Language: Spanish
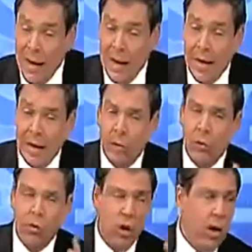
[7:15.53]
qué quieren
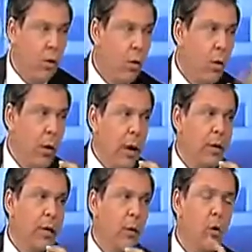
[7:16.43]
endulzar a los
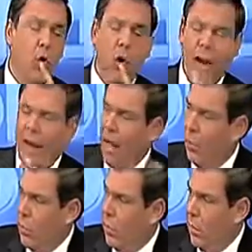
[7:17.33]
jóvenes? Con
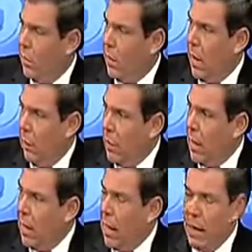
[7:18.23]
helado.
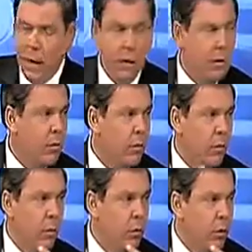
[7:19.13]
Ahora hay
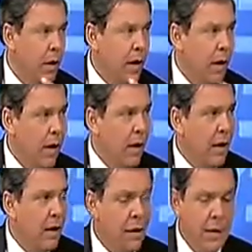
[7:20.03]
como
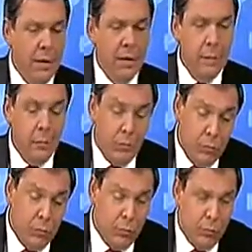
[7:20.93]
una
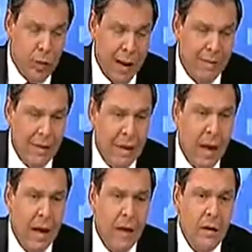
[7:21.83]

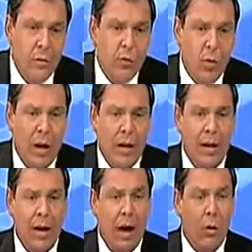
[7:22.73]
cantidad
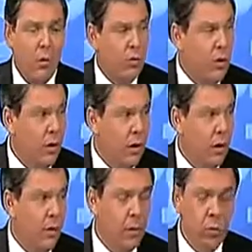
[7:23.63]
inusual de helados
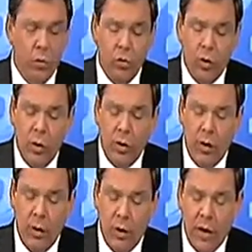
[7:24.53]
He visto incluso
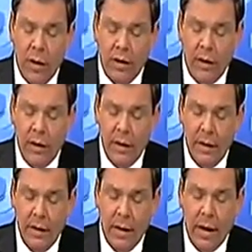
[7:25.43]
en, Oriente
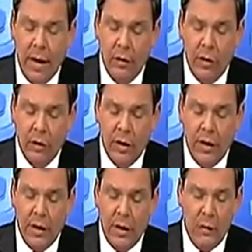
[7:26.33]
quejándose
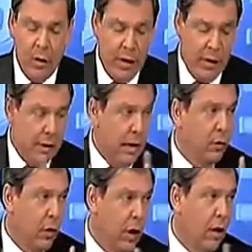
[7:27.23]
de que no quieren
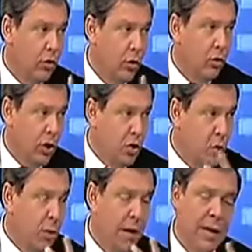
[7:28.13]
tantos helados, sino
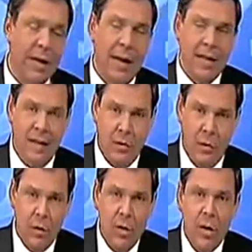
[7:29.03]
techos para las casas,
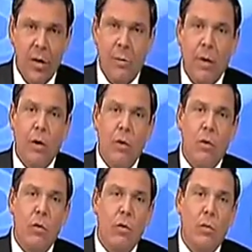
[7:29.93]
¿no? Pero
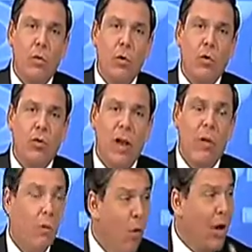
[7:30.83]

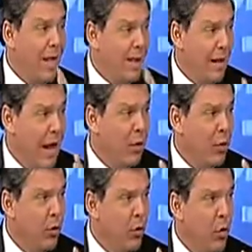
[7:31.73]
las bolas de
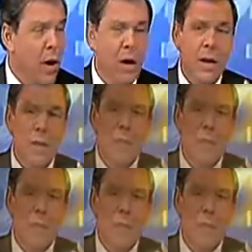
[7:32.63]
helado en Cuba